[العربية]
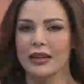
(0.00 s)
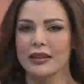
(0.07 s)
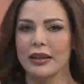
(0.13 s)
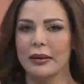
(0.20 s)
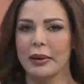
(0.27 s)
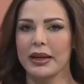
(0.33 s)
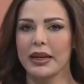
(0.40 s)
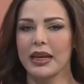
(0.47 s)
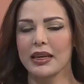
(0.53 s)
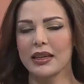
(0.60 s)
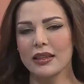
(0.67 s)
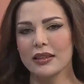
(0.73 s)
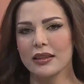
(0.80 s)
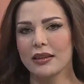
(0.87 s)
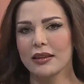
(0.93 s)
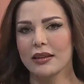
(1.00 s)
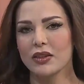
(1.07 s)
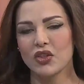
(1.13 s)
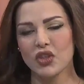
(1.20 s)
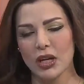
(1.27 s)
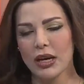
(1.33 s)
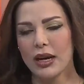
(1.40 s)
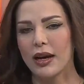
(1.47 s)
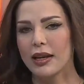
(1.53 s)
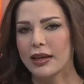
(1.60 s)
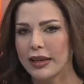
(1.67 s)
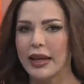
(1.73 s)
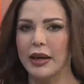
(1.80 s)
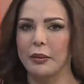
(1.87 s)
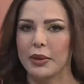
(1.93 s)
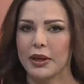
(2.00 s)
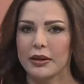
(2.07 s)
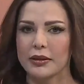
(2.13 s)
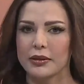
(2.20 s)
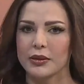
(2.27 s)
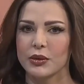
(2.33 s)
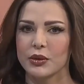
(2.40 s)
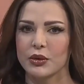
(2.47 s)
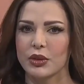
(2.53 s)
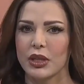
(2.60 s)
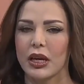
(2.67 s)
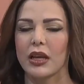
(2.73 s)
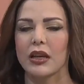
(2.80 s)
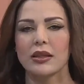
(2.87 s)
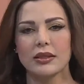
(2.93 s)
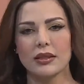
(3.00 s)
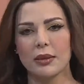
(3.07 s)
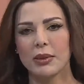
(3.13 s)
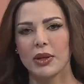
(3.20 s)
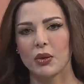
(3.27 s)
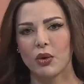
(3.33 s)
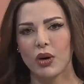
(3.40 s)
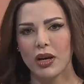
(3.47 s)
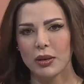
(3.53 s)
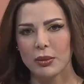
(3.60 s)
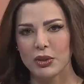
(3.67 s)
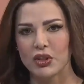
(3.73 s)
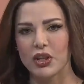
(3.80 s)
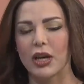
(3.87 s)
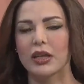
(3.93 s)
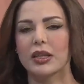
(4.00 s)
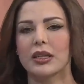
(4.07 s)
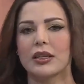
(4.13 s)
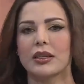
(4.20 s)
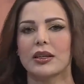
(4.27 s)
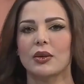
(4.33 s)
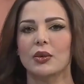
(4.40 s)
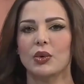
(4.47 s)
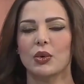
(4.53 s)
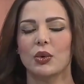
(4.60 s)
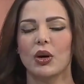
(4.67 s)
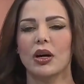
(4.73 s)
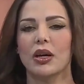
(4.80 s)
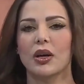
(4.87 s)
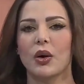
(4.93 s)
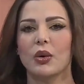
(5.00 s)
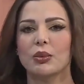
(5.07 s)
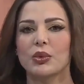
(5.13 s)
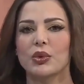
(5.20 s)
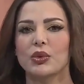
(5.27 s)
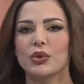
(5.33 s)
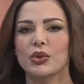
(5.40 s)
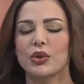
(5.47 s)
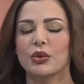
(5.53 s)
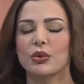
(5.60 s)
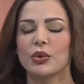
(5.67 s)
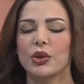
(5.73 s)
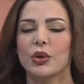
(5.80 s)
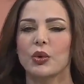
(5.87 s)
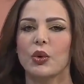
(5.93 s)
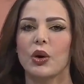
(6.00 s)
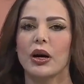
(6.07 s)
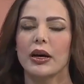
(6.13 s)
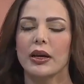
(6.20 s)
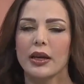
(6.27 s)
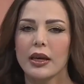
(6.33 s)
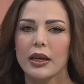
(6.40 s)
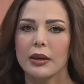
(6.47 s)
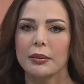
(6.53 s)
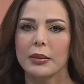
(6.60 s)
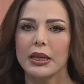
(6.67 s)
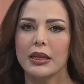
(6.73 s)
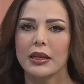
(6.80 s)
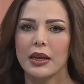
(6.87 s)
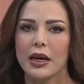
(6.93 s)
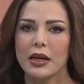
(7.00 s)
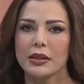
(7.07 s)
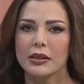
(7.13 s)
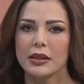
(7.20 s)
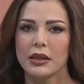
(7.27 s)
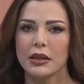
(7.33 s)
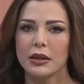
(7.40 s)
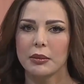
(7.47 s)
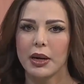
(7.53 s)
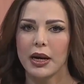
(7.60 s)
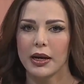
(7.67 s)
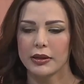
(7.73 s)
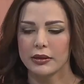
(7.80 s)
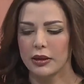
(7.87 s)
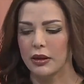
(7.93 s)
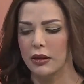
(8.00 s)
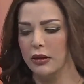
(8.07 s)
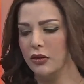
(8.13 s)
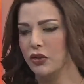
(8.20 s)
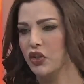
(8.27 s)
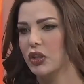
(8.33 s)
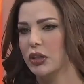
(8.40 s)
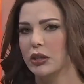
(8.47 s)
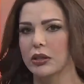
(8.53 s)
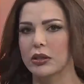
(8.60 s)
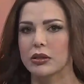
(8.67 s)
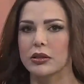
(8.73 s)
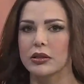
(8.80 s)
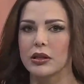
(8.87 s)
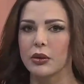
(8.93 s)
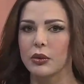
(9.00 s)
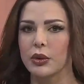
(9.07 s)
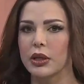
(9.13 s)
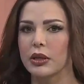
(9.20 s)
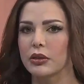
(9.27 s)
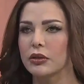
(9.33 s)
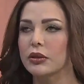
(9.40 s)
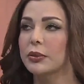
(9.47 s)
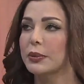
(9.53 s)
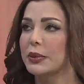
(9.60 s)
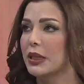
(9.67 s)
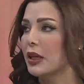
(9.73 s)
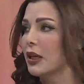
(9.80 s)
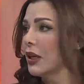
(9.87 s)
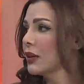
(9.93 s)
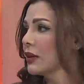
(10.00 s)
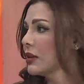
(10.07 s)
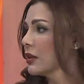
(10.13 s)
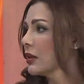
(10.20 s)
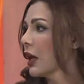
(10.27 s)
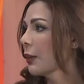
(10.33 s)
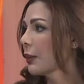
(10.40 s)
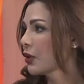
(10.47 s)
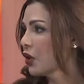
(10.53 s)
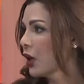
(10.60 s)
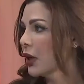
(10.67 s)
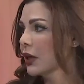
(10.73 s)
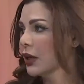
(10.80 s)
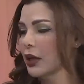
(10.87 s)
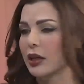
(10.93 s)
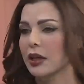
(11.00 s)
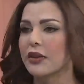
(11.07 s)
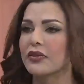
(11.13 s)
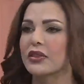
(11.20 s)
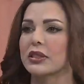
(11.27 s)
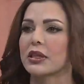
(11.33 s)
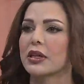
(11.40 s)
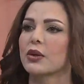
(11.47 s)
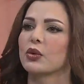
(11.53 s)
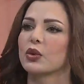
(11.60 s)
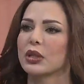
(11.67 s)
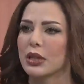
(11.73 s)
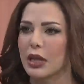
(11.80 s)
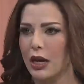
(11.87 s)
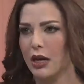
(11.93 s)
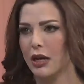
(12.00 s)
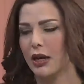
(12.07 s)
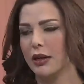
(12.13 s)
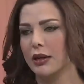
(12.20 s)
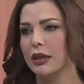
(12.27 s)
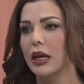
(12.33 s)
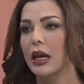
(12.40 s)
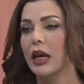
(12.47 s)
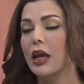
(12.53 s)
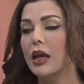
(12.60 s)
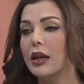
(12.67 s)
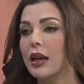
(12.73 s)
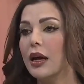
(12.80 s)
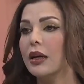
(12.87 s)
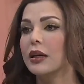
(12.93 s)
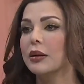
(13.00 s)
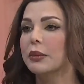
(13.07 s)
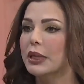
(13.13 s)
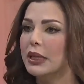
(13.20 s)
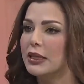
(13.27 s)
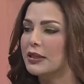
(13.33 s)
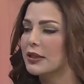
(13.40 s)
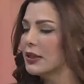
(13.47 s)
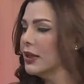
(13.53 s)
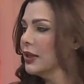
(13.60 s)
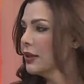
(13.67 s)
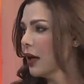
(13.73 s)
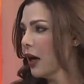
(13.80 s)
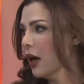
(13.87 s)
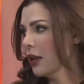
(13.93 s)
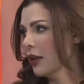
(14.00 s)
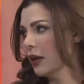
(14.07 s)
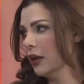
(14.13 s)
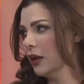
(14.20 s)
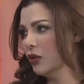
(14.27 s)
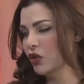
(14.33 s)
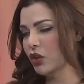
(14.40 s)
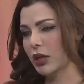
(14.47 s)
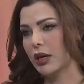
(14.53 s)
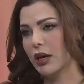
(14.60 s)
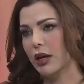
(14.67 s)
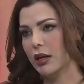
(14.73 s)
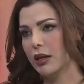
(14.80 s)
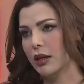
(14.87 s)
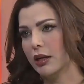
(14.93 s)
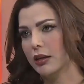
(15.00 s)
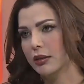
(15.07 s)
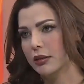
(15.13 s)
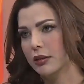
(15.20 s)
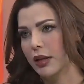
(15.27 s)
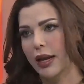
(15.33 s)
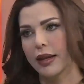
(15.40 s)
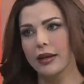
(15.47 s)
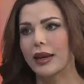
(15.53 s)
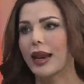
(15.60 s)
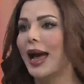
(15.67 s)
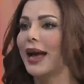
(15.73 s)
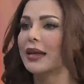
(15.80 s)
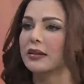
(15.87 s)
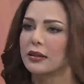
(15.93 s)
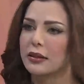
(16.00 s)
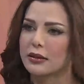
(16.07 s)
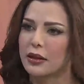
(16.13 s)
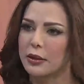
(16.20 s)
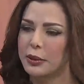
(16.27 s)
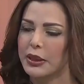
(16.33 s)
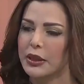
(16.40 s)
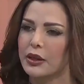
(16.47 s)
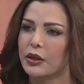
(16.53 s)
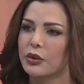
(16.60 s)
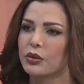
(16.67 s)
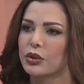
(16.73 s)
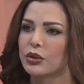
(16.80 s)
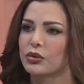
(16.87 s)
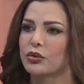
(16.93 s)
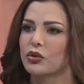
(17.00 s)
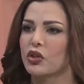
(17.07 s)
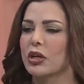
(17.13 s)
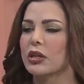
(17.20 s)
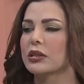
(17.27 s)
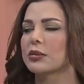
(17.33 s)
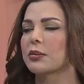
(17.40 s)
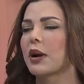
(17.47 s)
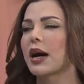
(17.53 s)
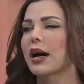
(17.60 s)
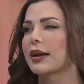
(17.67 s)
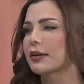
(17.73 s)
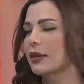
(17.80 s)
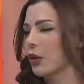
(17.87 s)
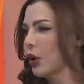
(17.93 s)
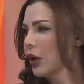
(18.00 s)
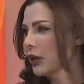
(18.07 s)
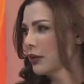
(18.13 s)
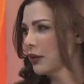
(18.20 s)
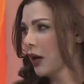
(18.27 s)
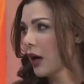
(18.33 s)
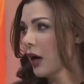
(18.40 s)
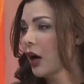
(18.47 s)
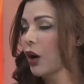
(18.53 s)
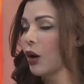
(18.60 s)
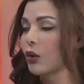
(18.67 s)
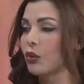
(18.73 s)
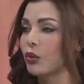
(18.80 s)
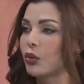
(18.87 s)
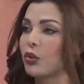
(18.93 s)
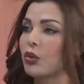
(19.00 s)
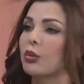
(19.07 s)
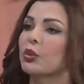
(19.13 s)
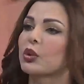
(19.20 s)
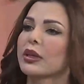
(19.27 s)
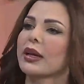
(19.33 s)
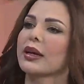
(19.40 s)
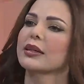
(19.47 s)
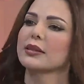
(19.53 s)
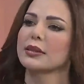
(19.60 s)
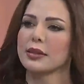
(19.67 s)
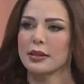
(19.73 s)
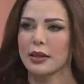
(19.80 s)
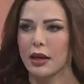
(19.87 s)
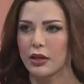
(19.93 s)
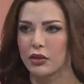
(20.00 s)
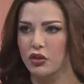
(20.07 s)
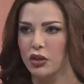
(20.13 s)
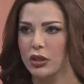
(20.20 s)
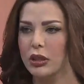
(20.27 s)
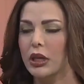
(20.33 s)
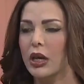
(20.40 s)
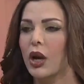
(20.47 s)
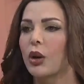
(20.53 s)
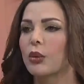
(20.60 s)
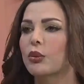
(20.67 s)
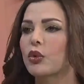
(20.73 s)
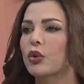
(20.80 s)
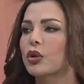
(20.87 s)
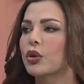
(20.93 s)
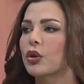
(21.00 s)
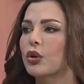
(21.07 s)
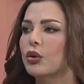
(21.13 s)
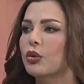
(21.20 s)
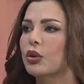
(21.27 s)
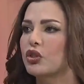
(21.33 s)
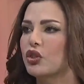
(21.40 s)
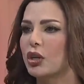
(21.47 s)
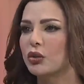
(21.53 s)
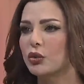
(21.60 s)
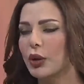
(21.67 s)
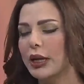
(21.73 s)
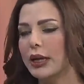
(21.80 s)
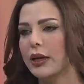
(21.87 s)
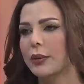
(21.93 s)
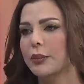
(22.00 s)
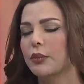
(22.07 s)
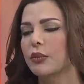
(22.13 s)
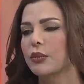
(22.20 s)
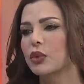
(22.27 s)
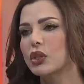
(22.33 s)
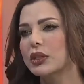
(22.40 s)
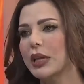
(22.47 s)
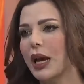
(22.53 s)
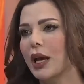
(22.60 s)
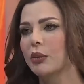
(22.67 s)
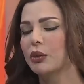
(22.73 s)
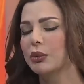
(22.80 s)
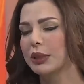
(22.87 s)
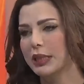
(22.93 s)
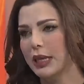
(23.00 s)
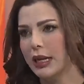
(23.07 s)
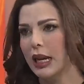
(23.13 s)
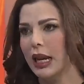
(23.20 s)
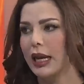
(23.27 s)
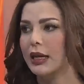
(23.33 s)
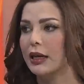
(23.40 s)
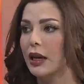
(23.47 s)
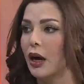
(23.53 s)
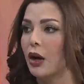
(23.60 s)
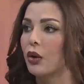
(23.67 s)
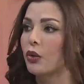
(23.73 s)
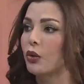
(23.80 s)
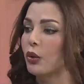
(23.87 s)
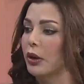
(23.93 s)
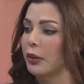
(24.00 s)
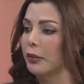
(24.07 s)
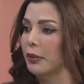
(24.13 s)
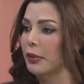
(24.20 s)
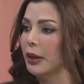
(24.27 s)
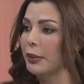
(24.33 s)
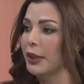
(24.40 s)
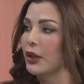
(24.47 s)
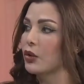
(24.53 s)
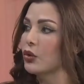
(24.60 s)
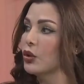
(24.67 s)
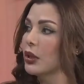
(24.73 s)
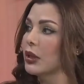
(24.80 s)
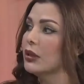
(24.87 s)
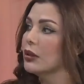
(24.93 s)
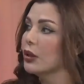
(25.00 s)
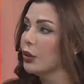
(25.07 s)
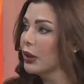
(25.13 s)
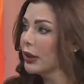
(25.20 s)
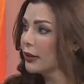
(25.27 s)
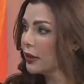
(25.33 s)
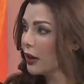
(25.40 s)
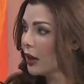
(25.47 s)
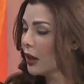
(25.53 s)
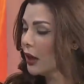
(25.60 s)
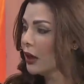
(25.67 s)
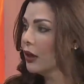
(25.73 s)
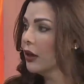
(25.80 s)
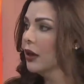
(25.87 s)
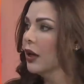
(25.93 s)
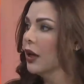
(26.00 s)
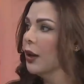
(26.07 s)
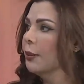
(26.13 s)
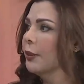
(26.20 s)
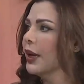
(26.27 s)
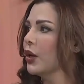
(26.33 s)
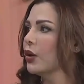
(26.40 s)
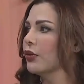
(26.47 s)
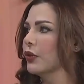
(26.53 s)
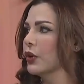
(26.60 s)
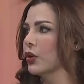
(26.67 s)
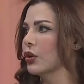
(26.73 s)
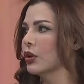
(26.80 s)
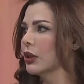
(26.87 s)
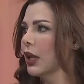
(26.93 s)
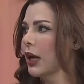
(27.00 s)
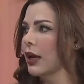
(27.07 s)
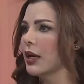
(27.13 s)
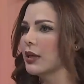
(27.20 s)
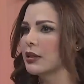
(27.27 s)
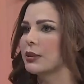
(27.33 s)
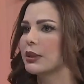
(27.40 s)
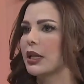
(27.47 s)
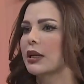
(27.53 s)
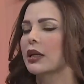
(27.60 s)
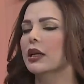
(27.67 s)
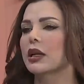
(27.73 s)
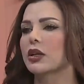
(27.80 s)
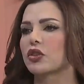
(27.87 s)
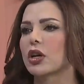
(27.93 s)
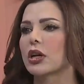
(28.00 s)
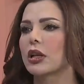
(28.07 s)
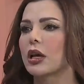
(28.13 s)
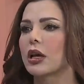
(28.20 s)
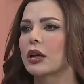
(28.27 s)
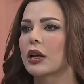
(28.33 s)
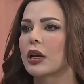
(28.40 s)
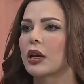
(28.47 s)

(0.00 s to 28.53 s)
طبعا اكيد الانشغال نعمه ويخلصنا من هوايه مشاكل وهوايه امور وهوايه من الناس اللي ما عندها شيء تسوي تبدي هي تصنع مشاكل لنفسها وللاخرين لكن من يزيد هذا الانشغال عن عن الحد الطبيعي وانه الشخص ما عنده وقت راحه وهو متقصد لهالشيء مو انه هو جدوله مزدحم وما يلحق لا هو لما يكون عنده وقت راحه ما يعرف يقعد لا لازم يطلع له شغله